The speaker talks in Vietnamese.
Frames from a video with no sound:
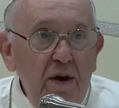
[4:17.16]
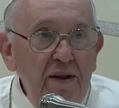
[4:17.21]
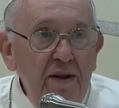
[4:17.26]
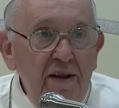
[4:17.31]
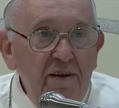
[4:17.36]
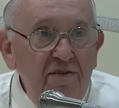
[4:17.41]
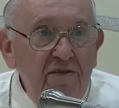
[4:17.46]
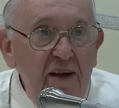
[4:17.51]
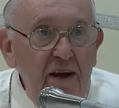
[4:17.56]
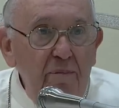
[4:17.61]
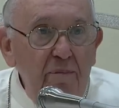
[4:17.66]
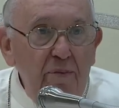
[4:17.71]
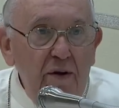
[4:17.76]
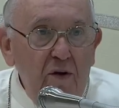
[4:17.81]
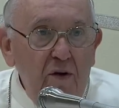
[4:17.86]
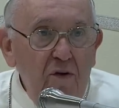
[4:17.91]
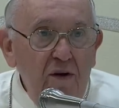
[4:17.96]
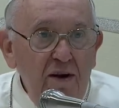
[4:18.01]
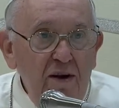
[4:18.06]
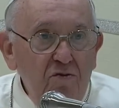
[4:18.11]
Một biểu tượng
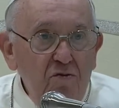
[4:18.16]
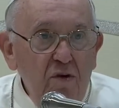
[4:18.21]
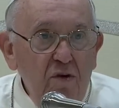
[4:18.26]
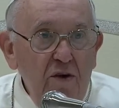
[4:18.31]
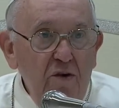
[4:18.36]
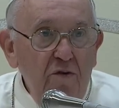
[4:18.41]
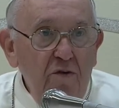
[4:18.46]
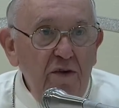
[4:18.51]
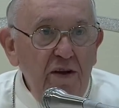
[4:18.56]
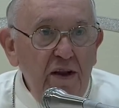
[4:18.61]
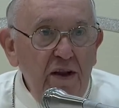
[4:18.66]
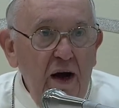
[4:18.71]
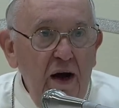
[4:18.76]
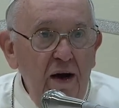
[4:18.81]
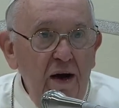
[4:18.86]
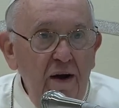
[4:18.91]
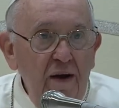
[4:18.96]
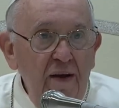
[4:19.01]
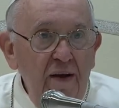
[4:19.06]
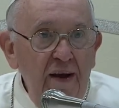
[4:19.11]
thật đẹp này có thể
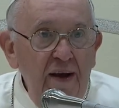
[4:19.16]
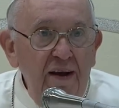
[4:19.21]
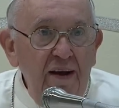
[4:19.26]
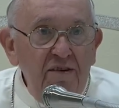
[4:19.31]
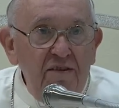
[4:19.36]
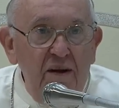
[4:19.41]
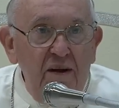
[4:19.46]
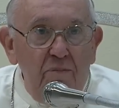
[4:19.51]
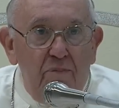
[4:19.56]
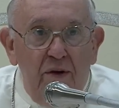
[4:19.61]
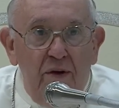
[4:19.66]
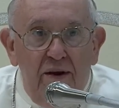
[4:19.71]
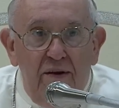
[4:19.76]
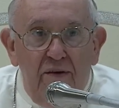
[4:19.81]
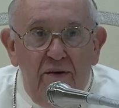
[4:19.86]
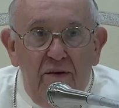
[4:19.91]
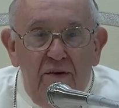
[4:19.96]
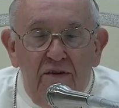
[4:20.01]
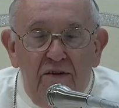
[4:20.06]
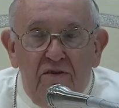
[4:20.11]
được chiêm ngưỡng ở
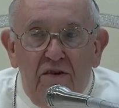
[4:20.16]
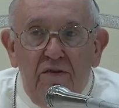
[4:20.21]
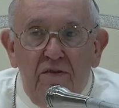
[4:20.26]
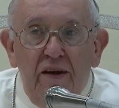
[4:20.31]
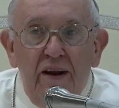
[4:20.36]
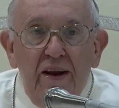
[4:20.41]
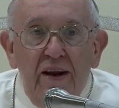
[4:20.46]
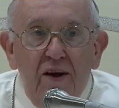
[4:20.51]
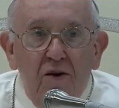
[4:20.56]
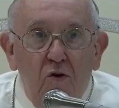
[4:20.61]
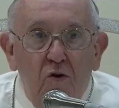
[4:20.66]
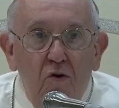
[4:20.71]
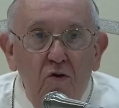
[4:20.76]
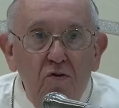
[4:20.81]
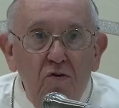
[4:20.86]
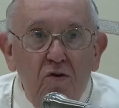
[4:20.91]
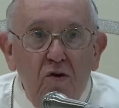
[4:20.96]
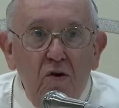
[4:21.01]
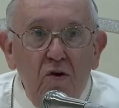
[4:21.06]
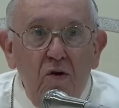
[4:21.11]
Roma trong các bức
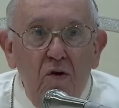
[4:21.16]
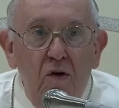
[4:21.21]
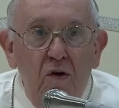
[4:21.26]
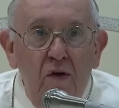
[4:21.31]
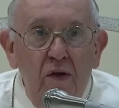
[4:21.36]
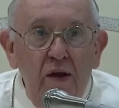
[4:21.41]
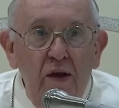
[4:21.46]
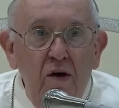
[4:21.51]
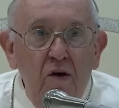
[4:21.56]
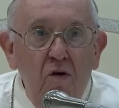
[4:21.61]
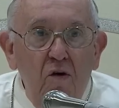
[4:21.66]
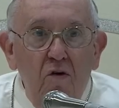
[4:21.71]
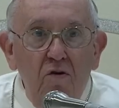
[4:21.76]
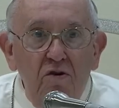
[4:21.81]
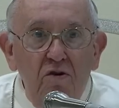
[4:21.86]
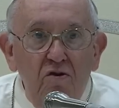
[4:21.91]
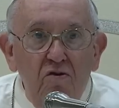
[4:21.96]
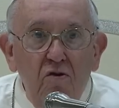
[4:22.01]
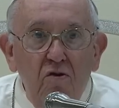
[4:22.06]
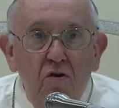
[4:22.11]
tranh khảm ở nhà thờ
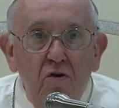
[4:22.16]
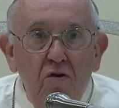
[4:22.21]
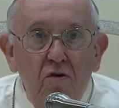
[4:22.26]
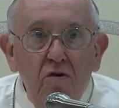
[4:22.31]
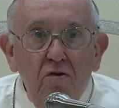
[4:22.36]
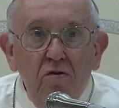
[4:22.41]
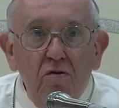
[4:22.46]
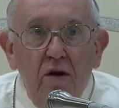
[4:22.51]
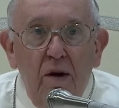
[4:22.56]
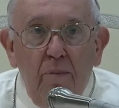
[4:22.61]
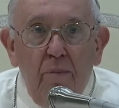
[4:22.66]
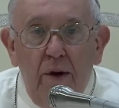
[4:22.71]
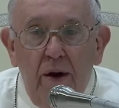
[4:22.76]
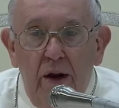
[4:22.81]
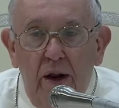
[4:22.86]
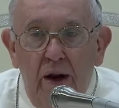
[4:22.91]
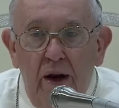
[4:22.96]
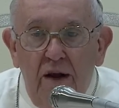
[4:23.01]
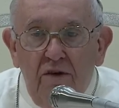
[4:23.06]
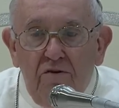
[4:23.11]
Santa Maria
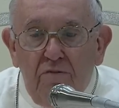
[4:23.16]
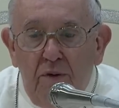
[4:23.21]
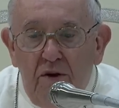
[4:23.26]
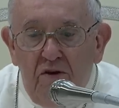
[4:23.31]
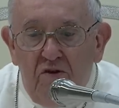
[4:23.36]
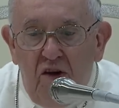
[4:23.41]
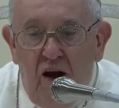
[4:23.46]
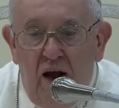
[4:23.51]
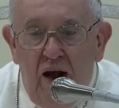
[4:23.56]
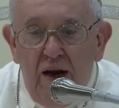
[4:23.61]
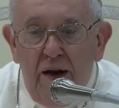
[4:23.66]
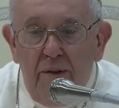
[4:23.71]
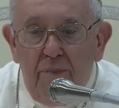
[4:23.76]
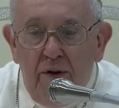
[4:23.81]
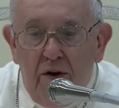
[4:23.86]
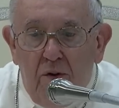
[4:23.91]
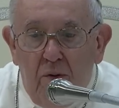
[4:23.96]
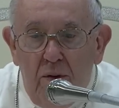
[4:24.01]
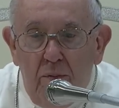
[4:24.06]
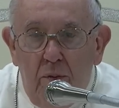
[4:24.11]
Trastevere.
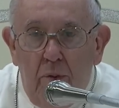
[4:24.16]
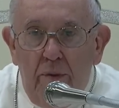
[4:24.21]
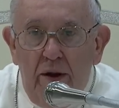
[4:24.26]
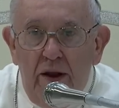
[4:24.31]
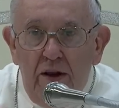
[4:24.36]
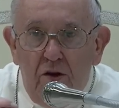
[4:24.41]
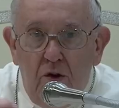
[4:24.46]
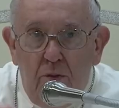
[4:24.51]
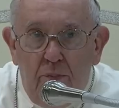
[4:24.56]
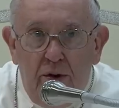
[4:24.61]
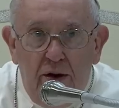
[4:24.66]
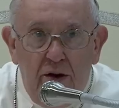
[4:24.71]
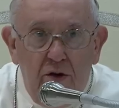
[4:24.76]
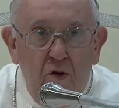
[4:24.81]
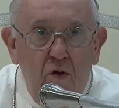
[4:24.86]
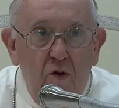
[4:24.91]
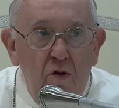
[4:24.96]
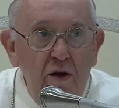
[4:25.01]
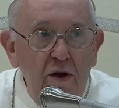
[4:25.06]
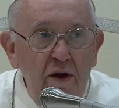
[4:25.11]

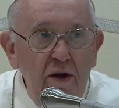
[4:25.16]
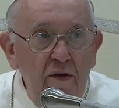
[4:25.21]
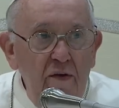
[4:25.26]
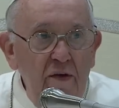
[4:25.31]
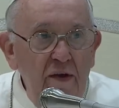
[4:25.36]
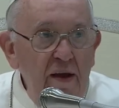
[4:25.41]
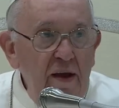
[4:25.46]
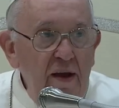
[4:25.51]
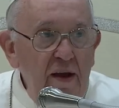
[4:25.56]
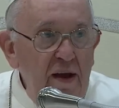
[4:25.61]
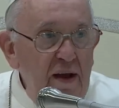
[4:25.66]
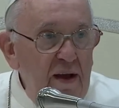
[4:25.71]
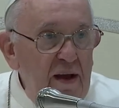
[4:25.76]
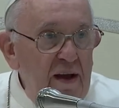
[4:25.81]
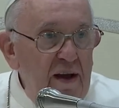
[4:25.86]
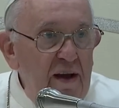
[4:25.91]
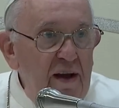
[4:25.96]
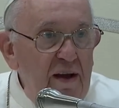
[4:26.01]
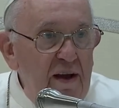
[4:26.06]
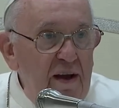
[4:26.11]
Trong phụng vụ
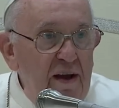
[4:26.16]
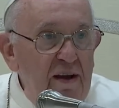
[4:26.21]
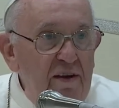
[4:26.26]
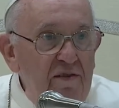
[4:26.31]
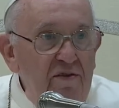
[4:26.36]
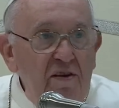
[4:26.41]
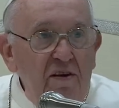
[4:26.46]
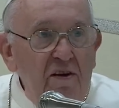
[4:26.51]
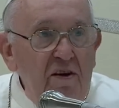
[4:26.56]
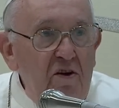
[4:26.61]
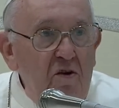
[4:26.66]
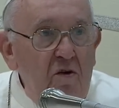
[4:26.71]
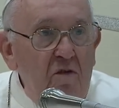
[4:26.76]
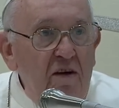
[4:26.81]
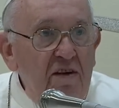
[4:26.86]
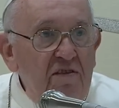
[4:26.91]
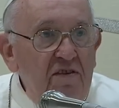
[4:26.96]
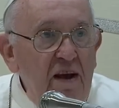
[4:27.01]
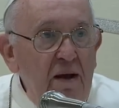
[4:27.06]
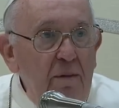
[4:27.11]
Byzantine, giám mục
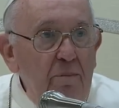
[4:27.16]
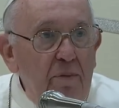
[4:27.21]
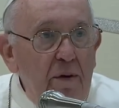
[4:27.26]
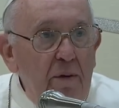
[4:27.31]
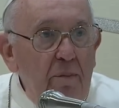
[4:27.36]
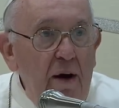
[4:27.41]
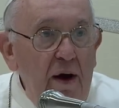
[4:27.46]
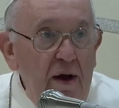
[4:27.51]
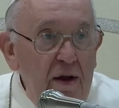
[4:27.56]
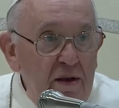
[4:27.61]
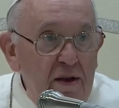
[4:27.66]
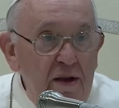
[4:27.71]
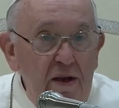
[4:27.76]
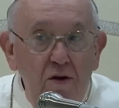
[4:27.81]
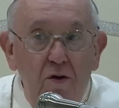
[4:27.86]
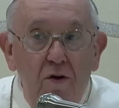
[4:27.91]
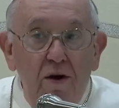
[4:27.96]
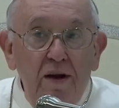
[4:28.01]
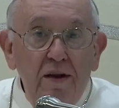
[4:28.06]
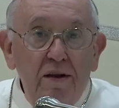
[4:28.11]
cầu nguyện với cụ
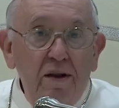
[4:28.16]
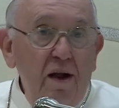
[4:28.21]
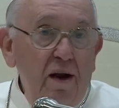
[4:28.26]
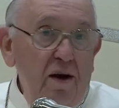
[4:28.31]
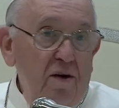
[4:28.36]
Simeon.